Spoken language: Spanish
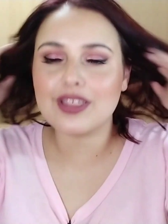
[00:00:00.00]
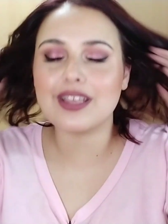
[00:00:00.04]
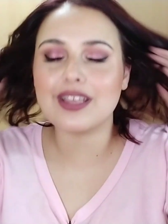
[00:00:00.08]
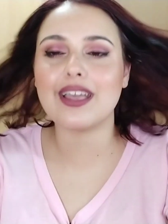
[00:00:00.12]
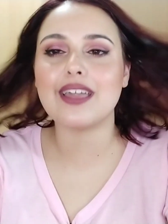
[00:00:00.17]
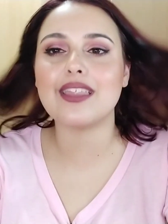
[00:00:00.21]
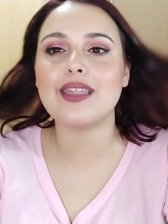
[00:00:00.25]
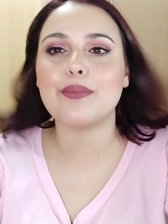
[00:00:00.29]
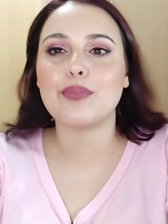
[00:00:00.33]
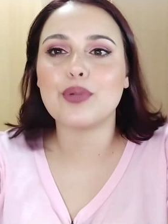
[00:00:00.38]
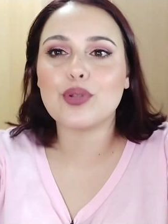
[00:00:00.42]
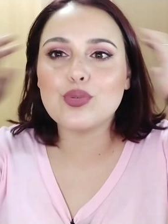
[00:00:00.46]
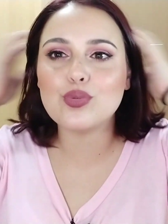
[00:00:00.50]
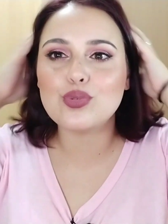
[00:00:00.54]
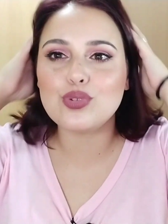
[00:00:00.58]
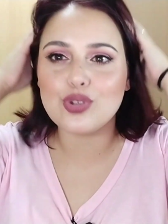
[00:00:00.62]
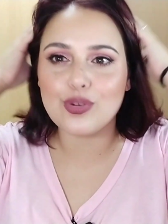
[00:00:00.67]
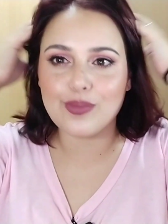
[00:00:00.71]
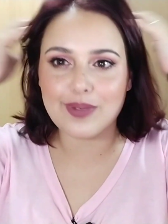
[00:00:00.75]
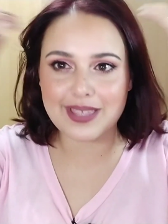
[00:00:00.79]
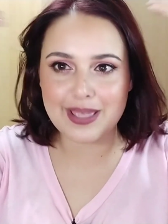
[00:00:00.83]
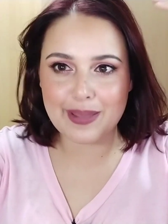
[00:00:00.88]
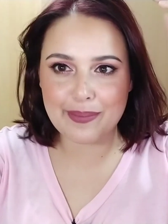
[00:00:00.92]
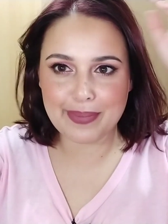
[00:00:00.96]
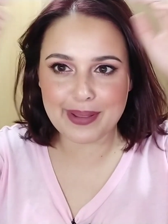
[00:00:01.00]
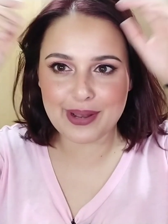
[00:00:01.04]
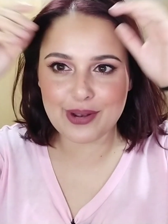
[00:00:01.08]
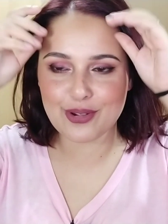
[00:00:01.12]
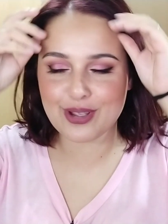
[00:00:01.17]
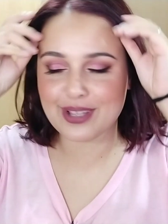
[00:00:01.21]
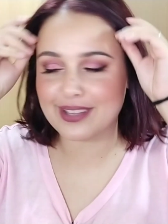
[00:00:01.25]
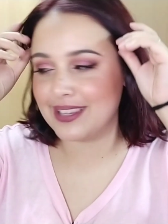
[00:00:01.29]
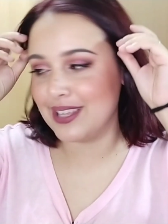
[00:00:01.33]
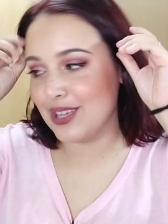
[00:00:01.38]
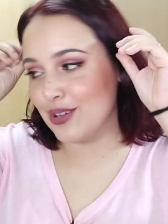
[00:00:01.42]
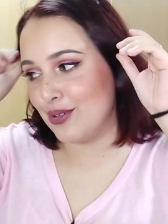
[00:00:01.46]
de cada producto. Vaya pelos
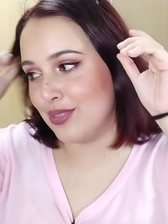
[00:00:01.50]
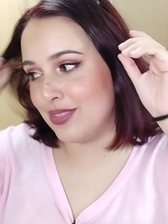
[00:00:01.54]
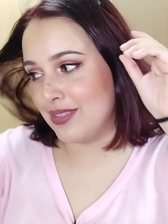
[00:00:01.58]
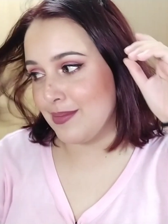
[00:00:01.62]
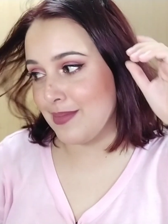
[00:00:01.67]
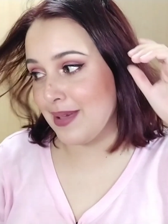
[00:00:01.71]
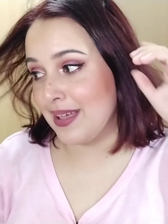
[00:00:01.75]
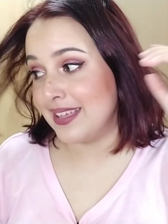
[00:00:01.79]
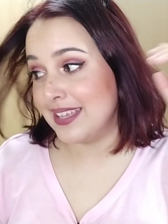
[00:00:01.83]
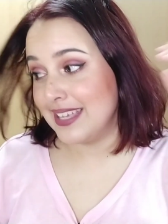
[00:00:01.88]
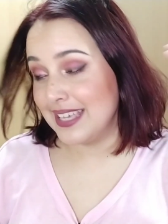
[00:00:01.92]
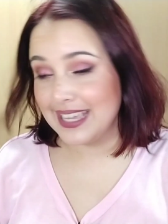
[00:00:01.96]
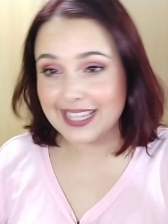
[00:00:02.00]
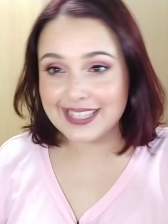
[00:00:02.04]
que tengo encima.